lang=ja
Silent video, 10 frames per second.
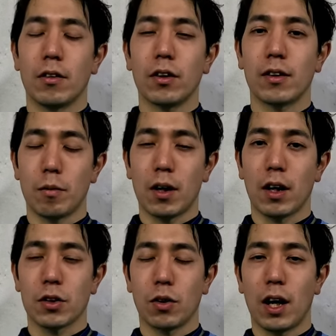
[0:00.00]
そうですね、
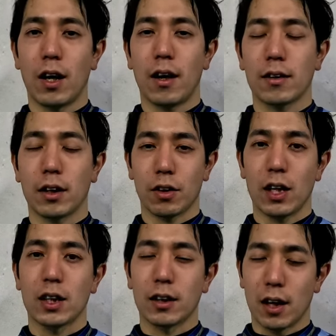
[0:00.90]
決勝が
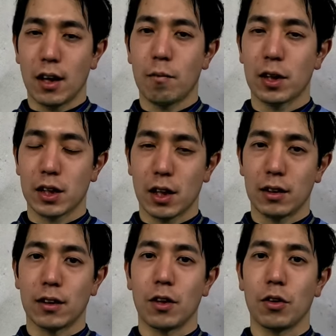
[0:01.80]
トラインなんで、しっか
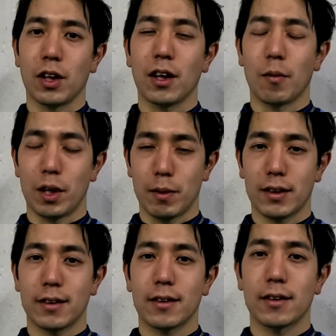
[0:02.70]
り立てるように頑張りま
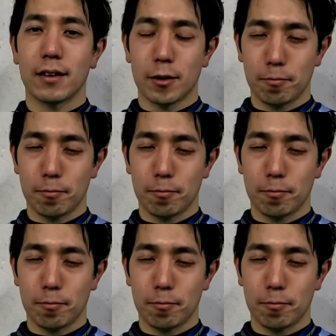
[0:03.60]
す。